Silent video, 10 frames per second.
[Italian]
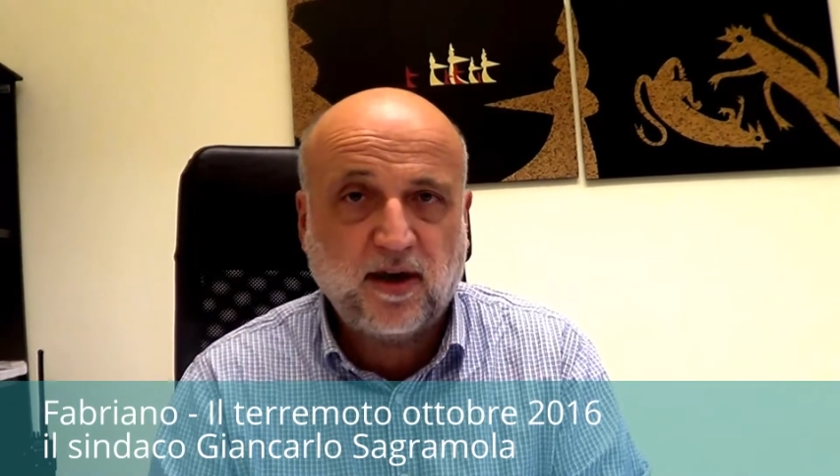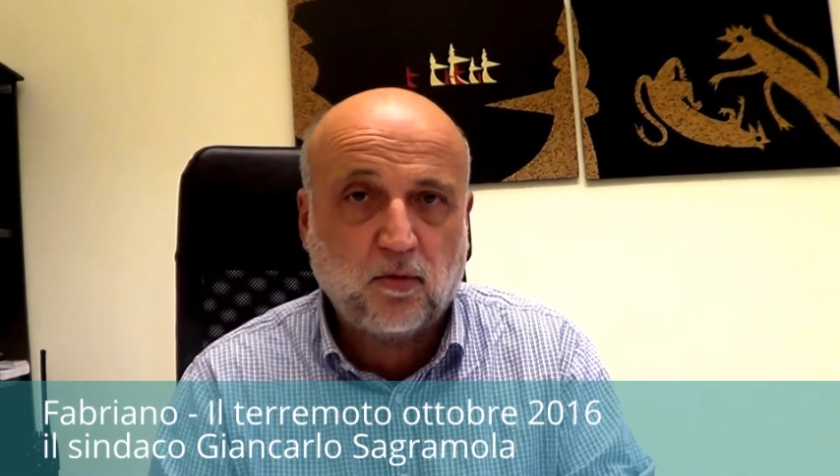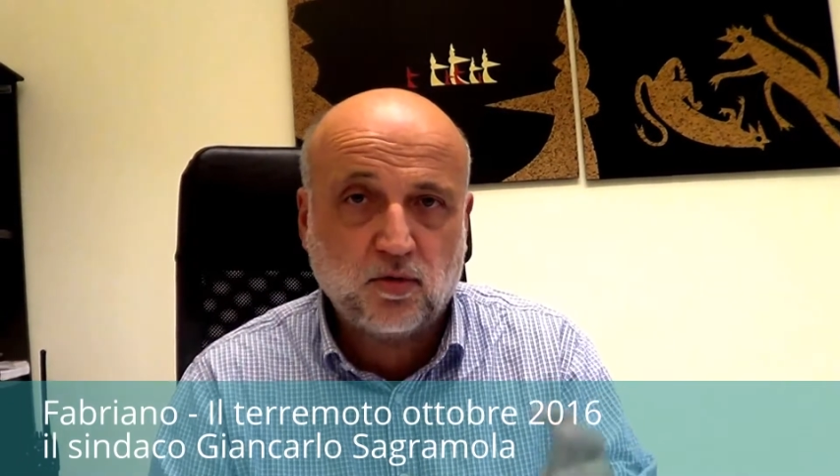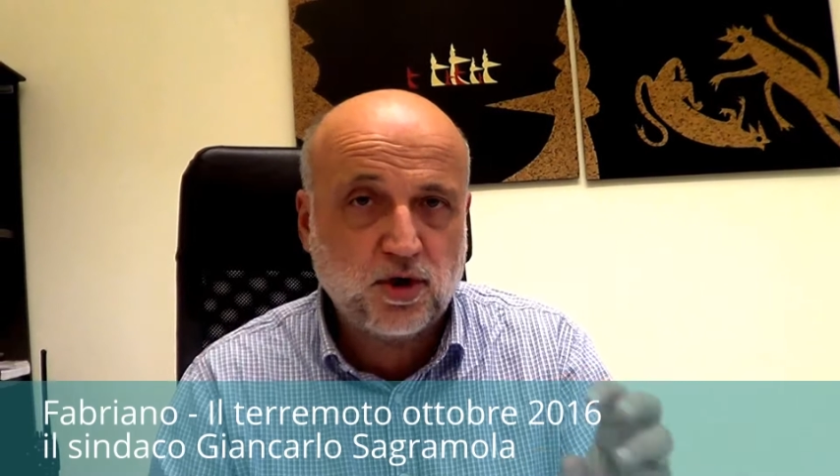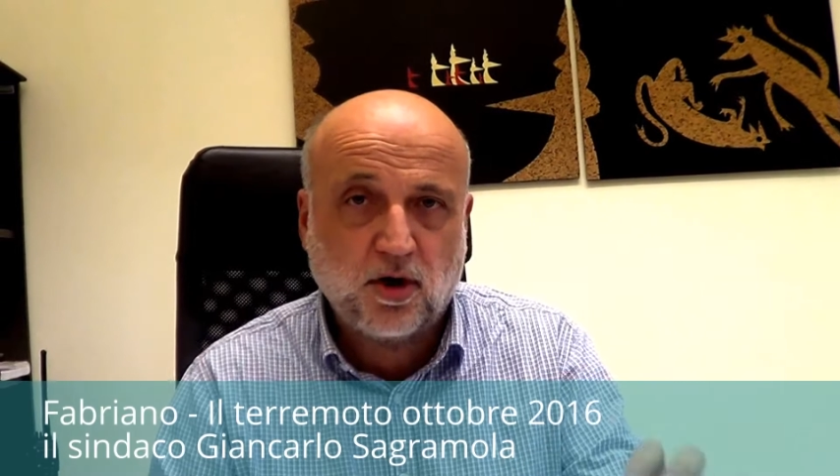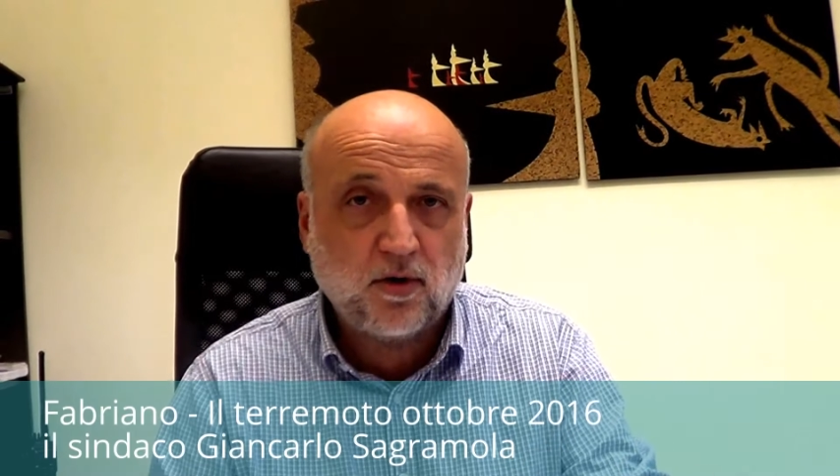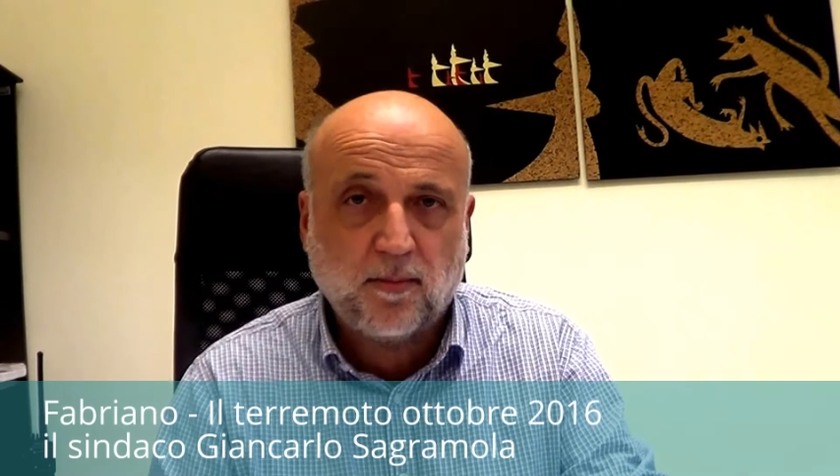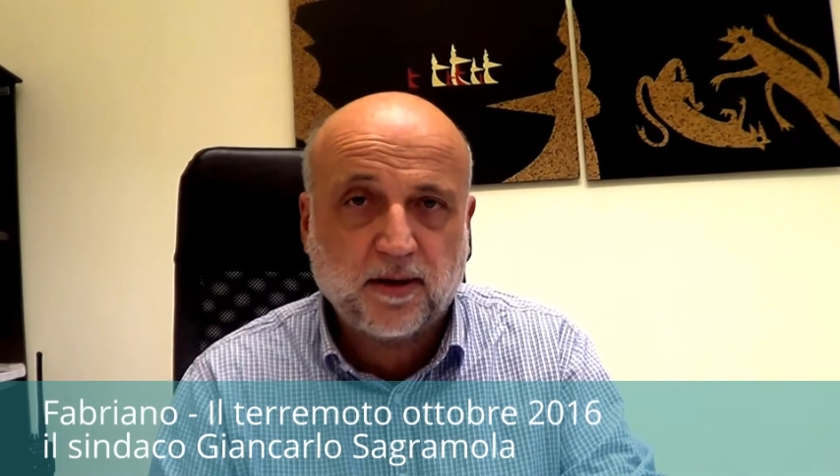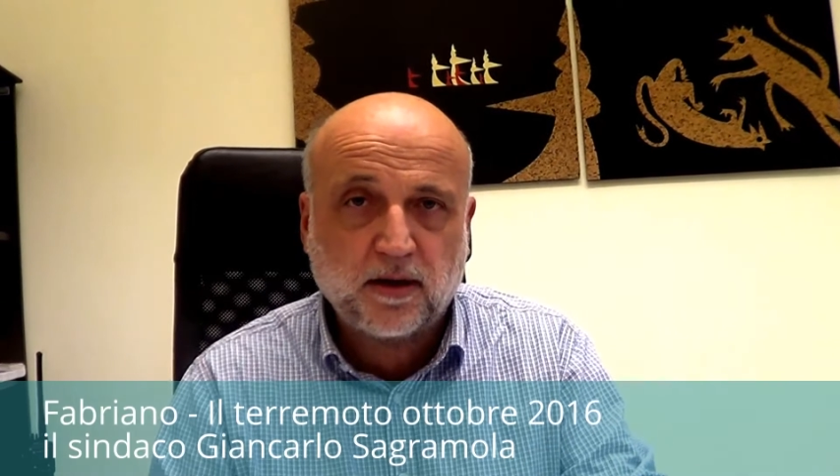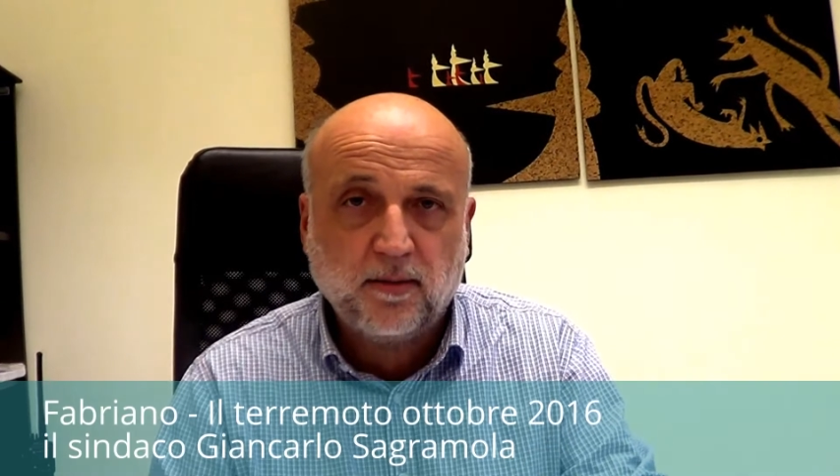che uno si trova un
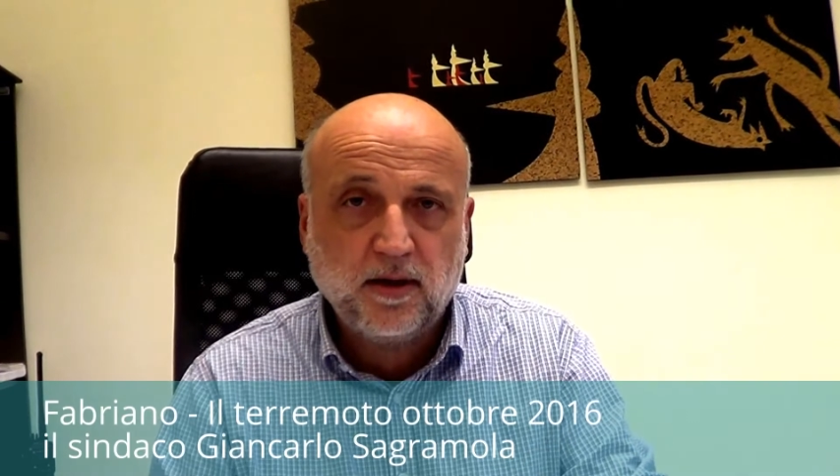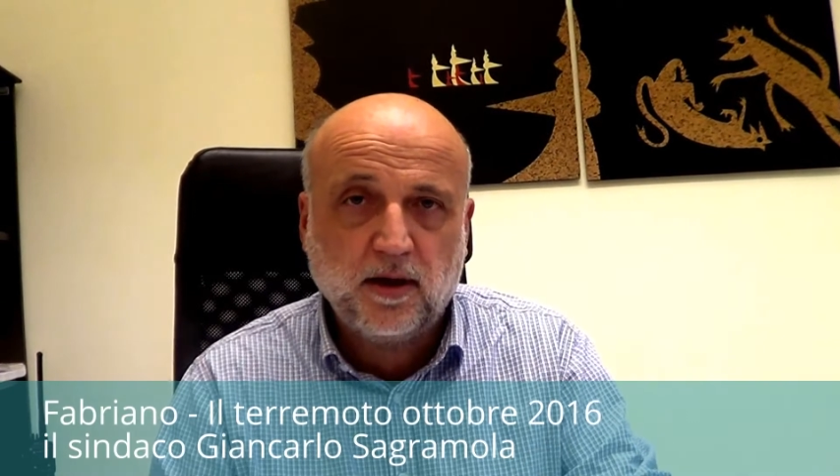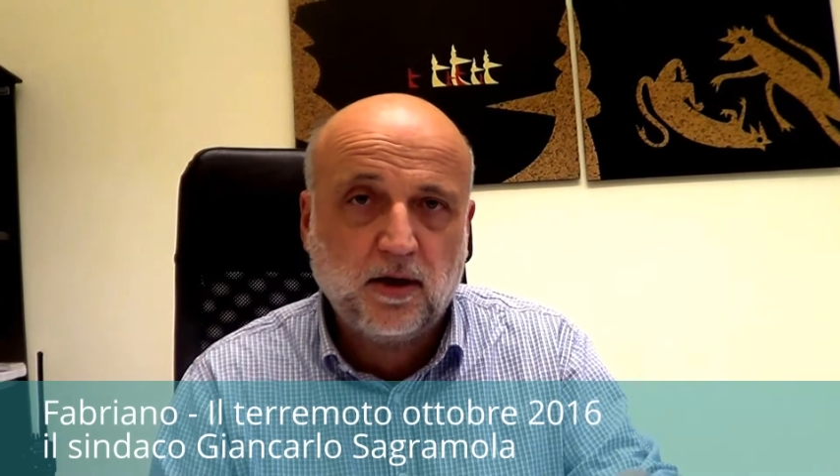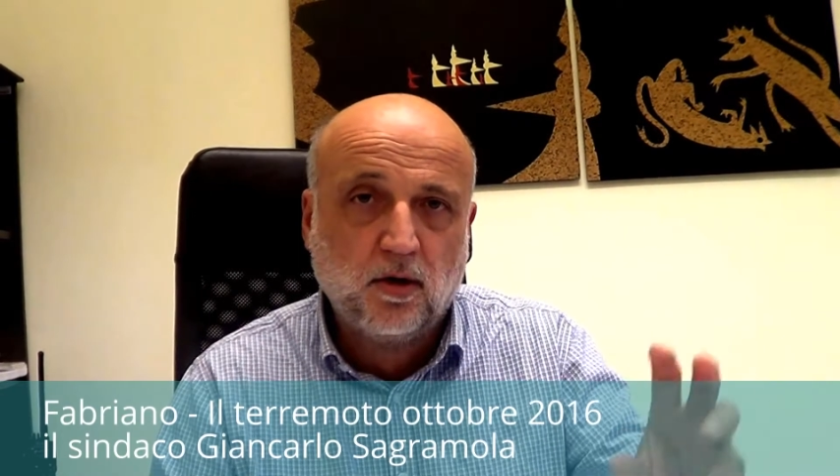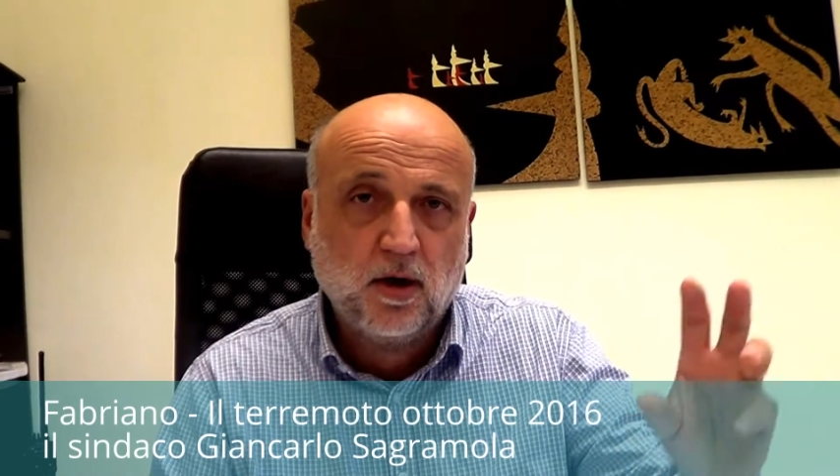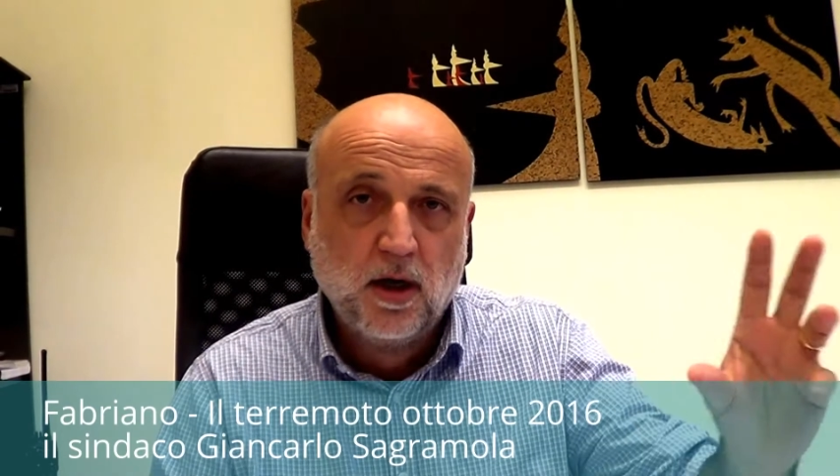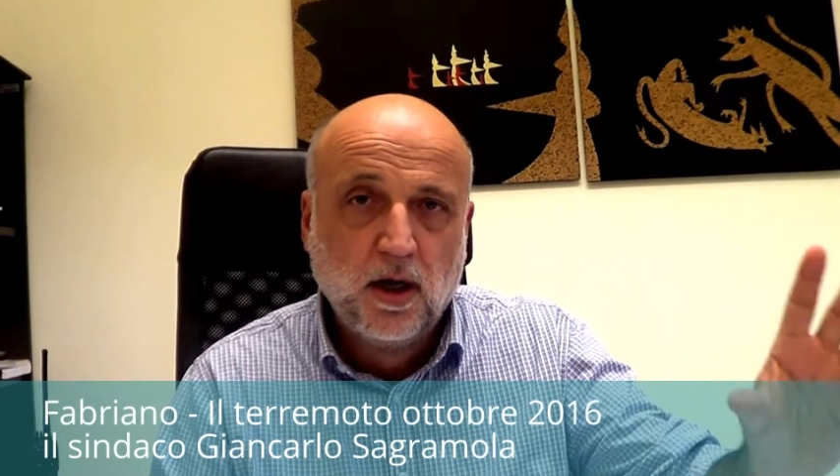appartamentino